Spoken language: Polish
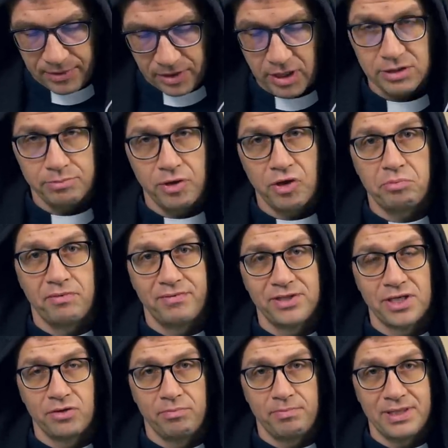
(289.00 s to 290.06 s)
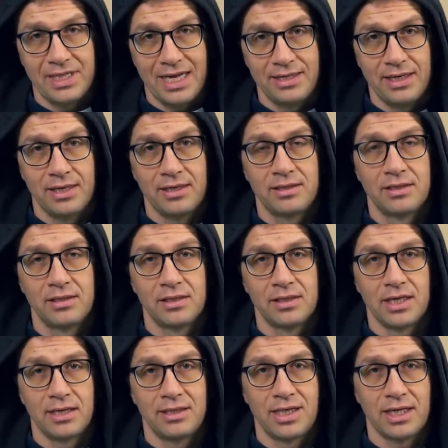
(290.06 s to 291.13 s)
To jest moja odpowiedź na to pytanie.
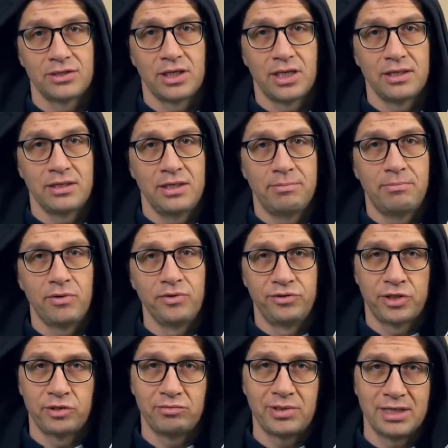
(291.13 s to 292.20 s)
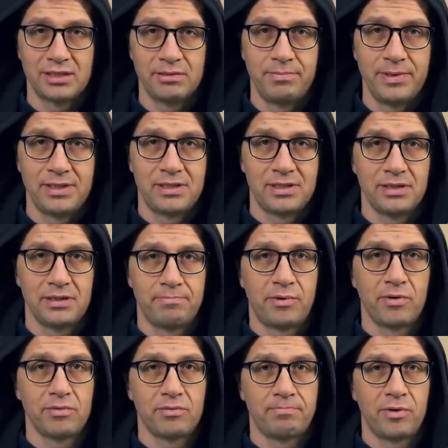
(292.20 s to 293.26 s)
E, także nie bądźcie tutaj zbyt
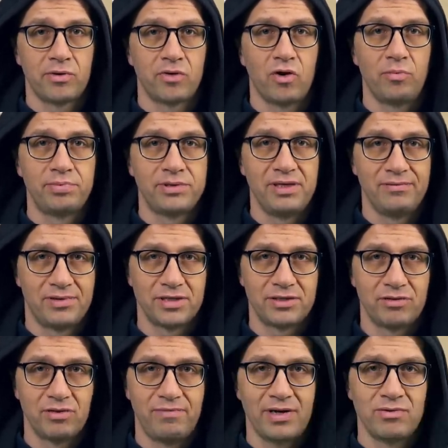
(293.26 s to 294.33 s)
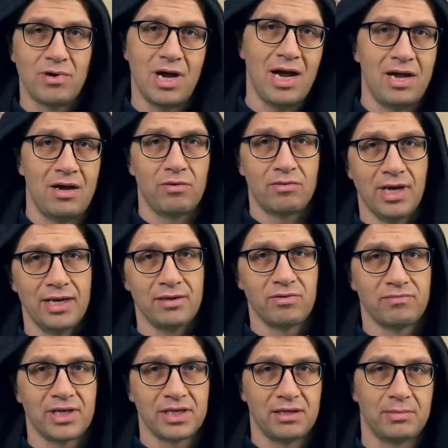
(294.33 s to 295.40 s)
po, pochopni w decydowaniu, a okej, okay,
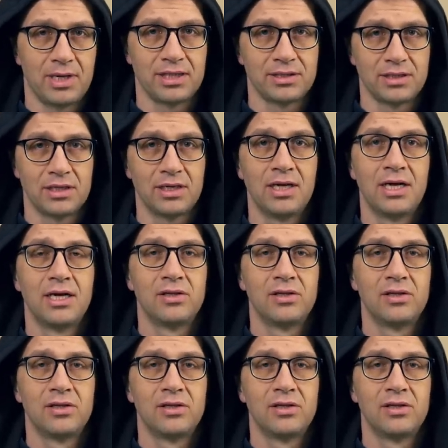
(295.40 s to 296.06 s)
to w takim razie.